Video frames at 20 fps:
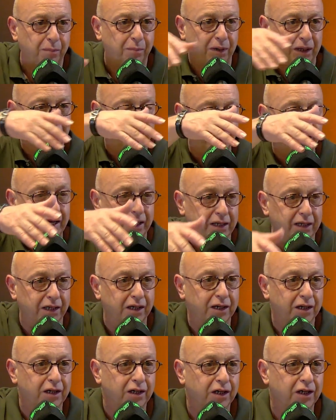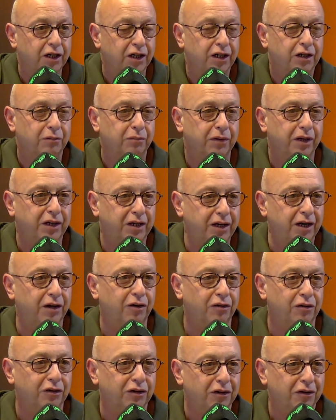plateia, né? Como é que é?
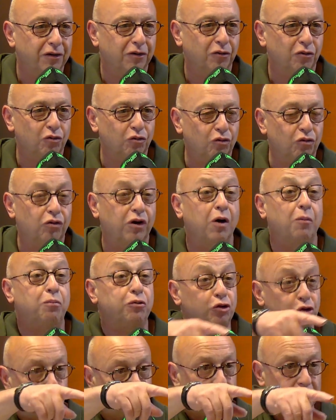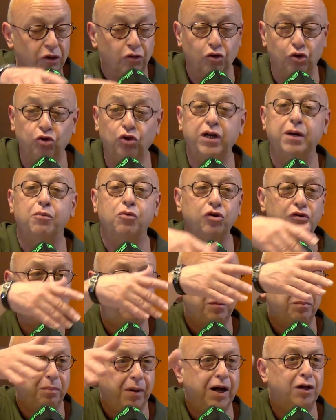O, é pro júri. O júri é muito
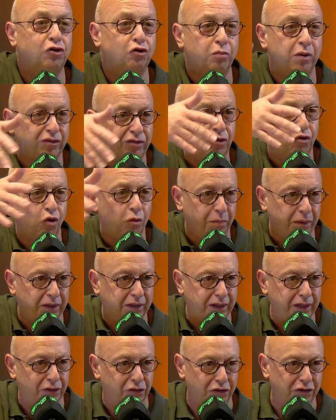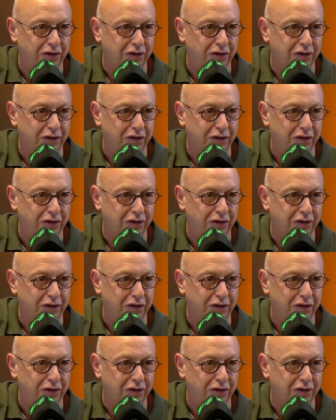simpático, mas incompetente.